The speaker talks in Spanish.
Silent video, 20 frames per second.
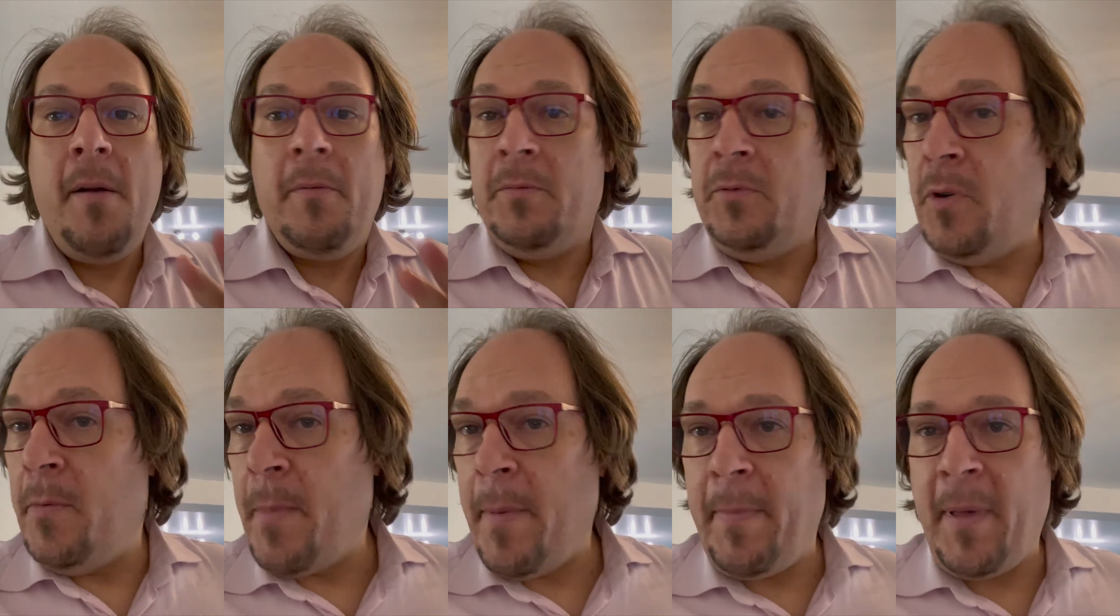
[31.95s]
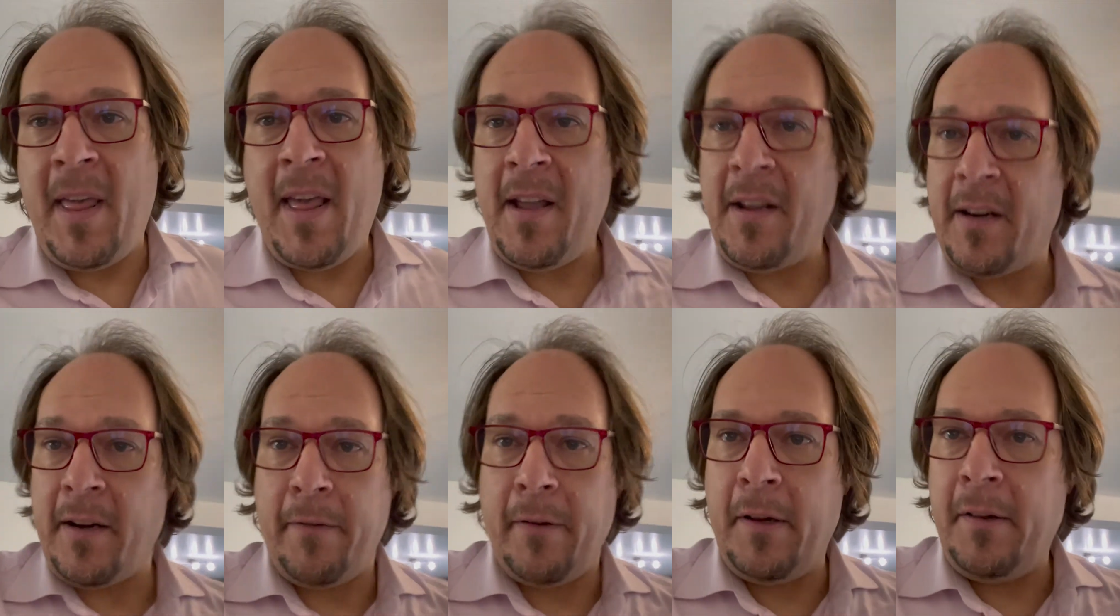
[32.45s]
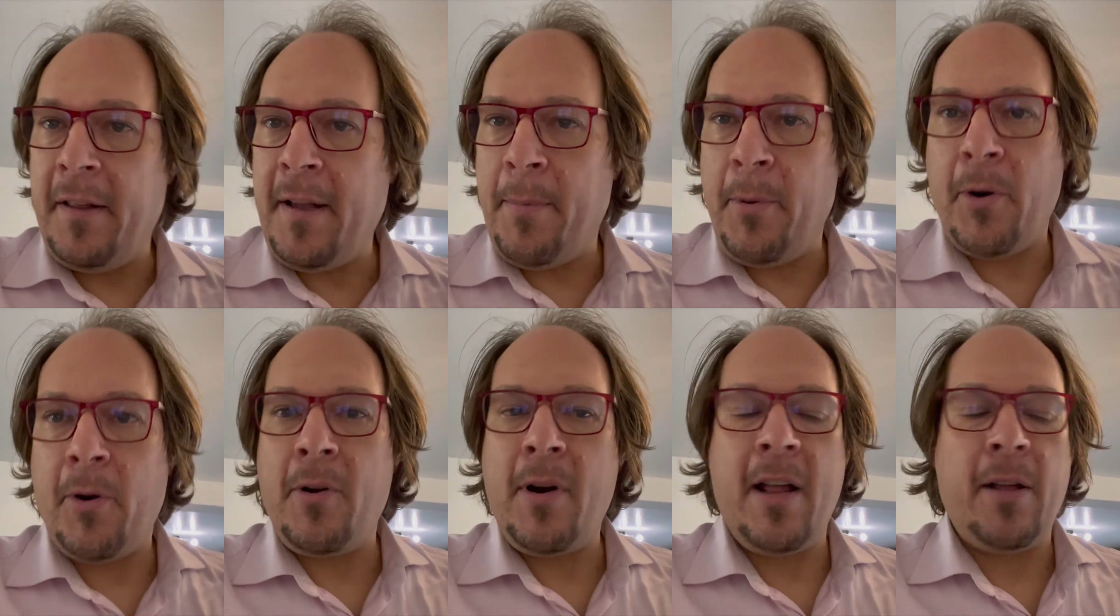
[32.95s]
No me pidáis referencias
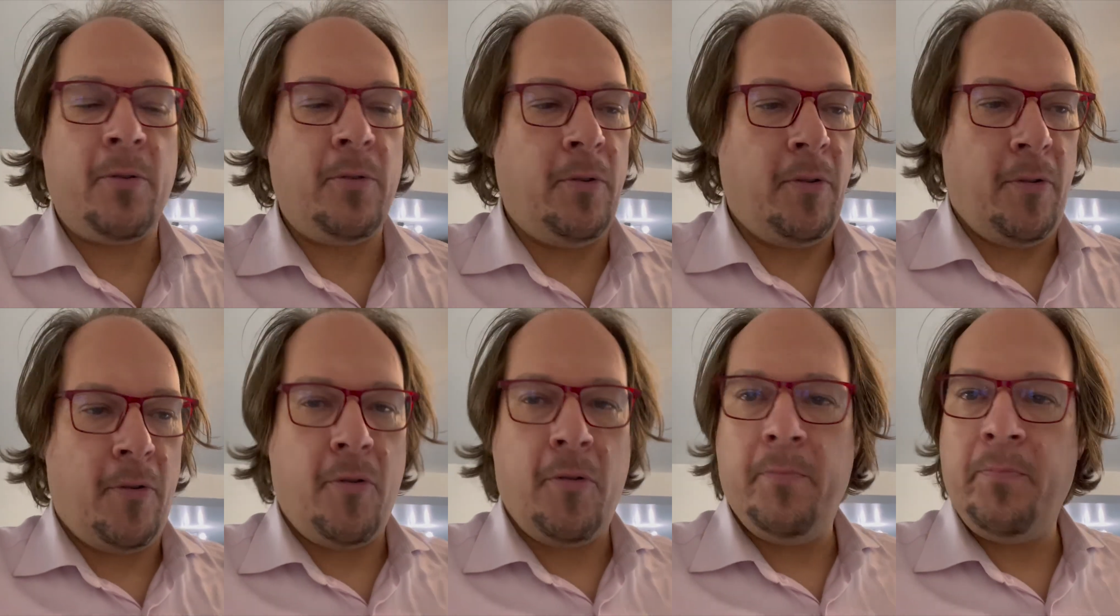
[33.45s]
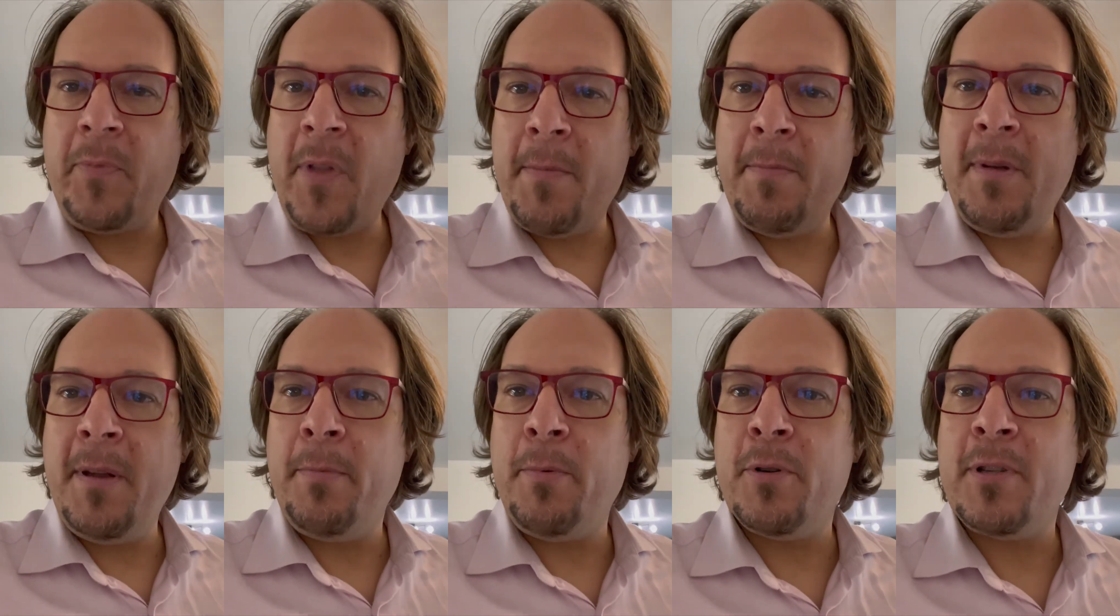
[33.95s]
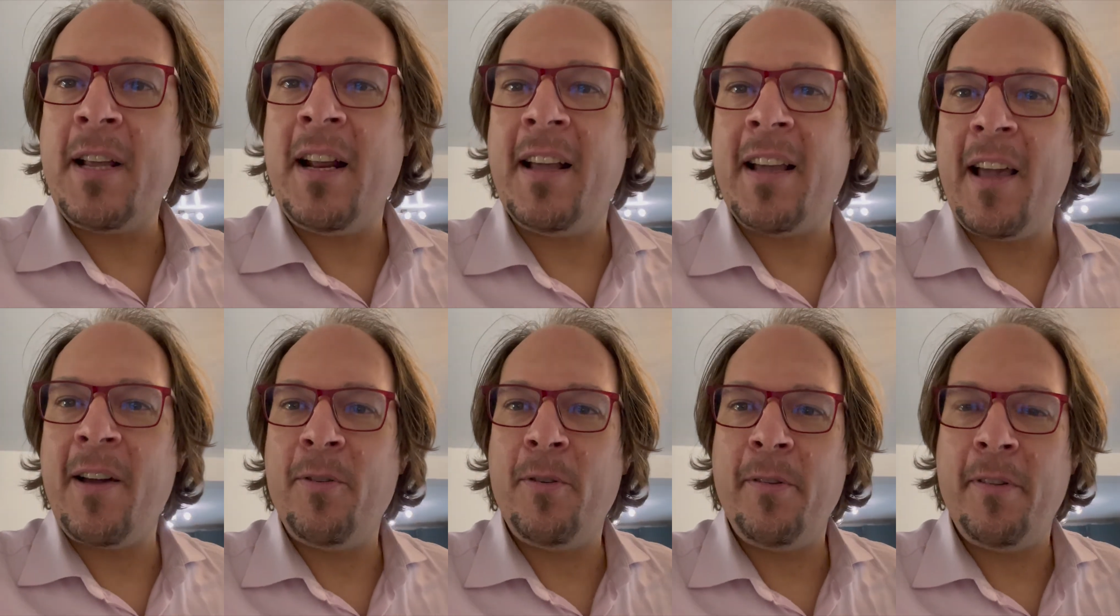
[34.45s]
porque no las conozco. Es mi esposa la que
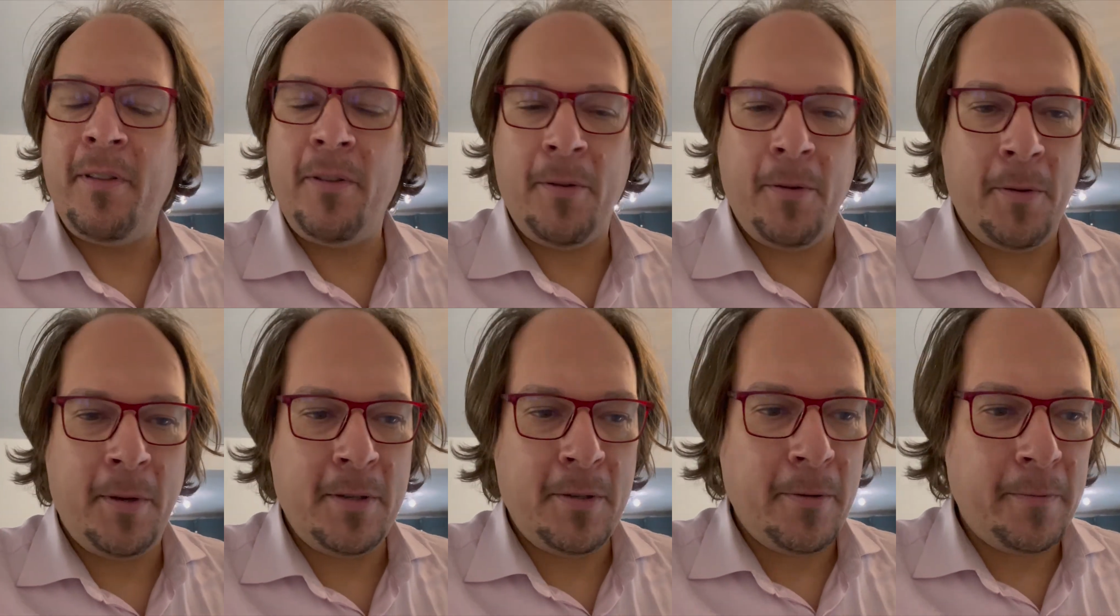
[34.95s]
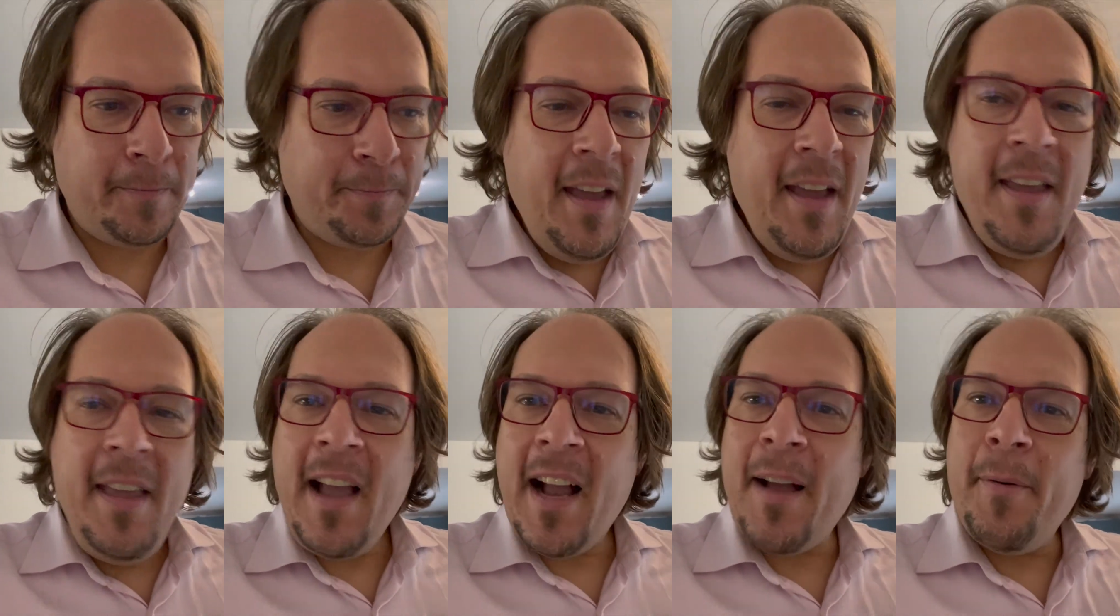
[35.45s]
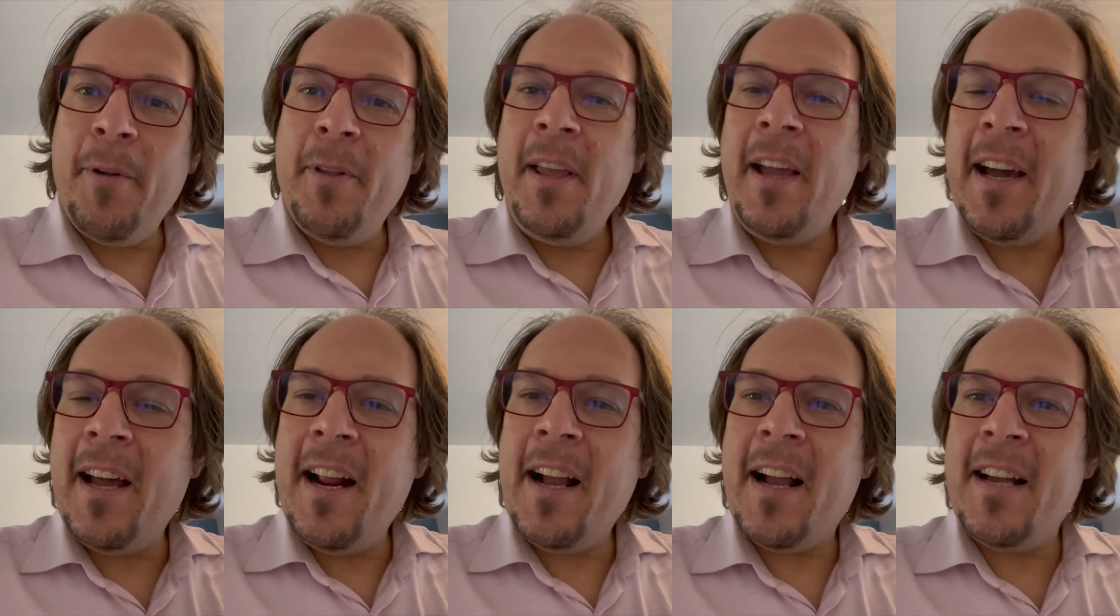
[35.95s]
conoce todo eso. Y acabo de
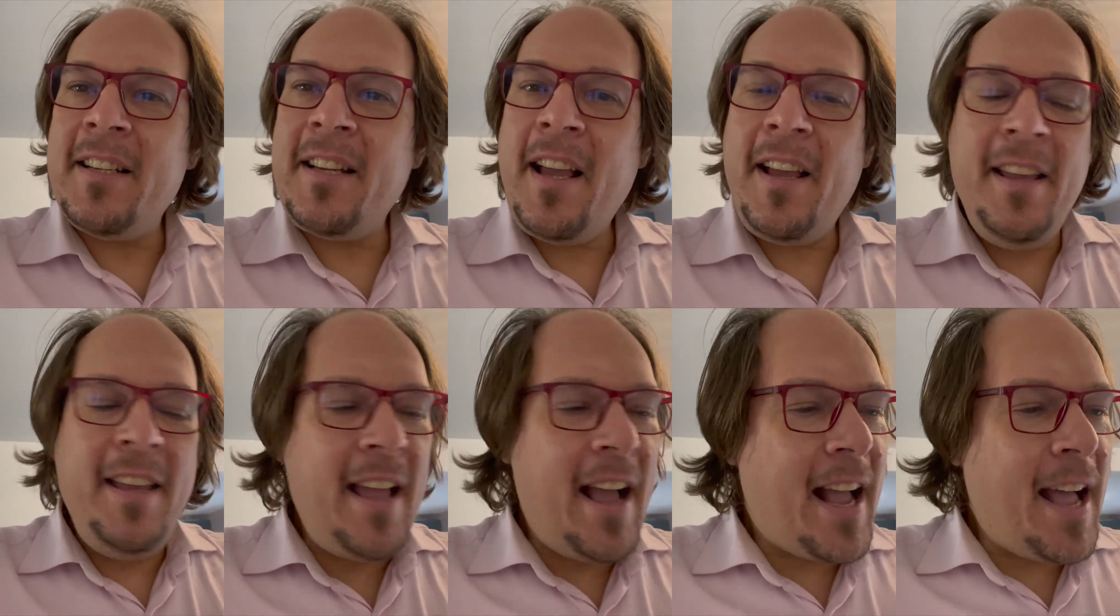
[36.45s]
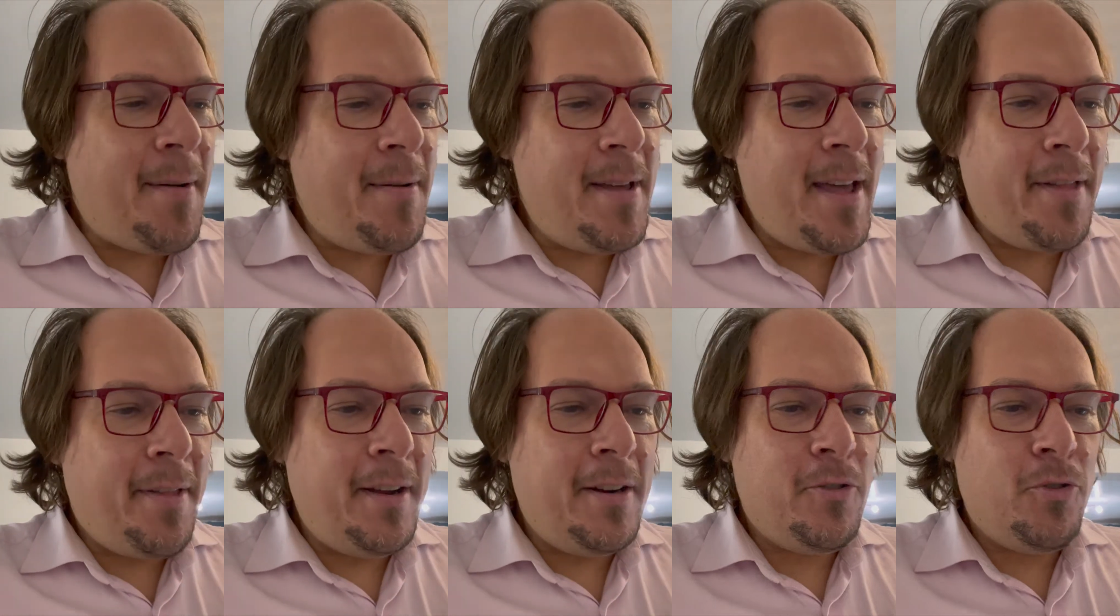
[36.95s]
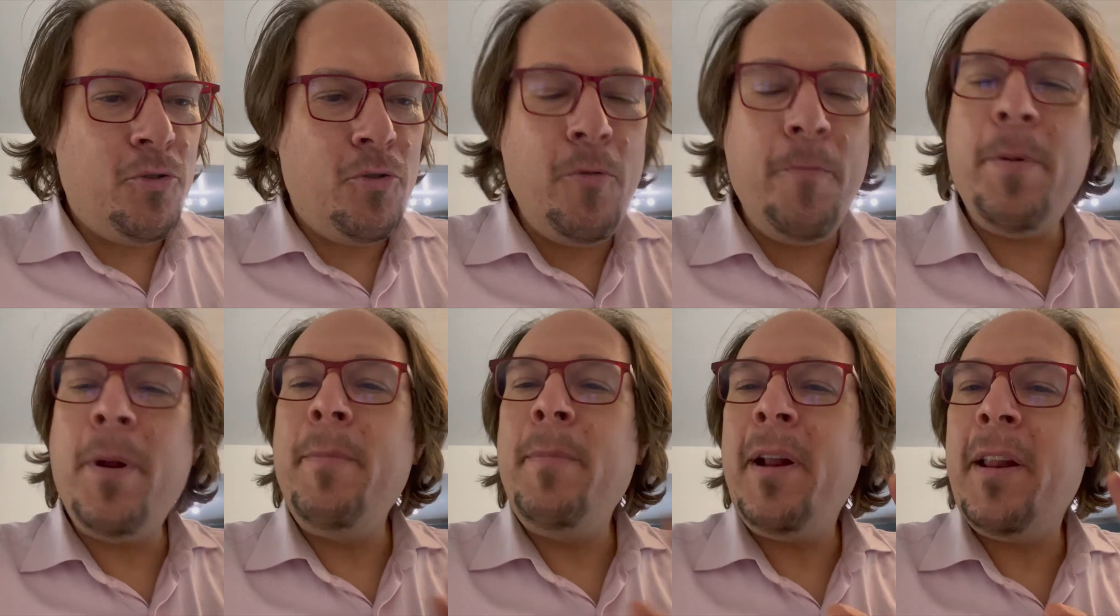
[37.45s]
llegar a casa y acabo de hacer su
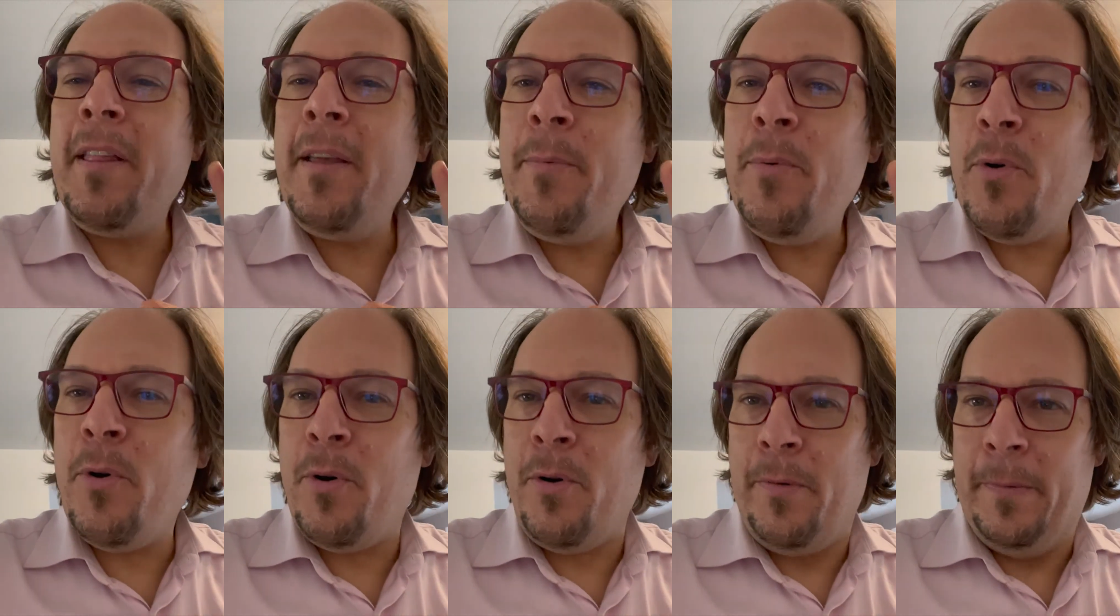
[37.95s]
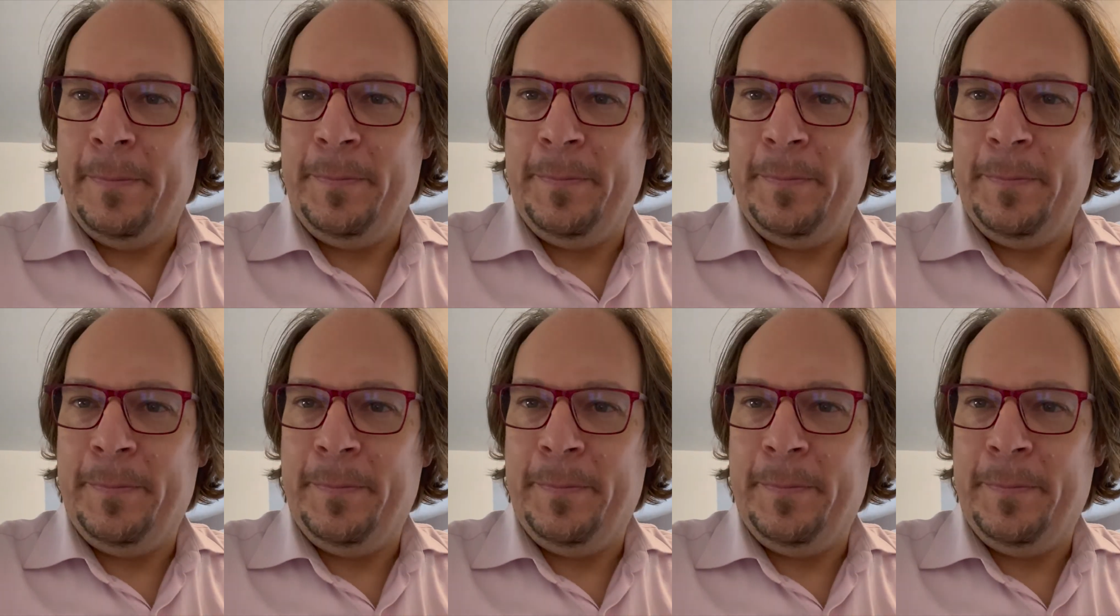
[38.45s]
primer dibujo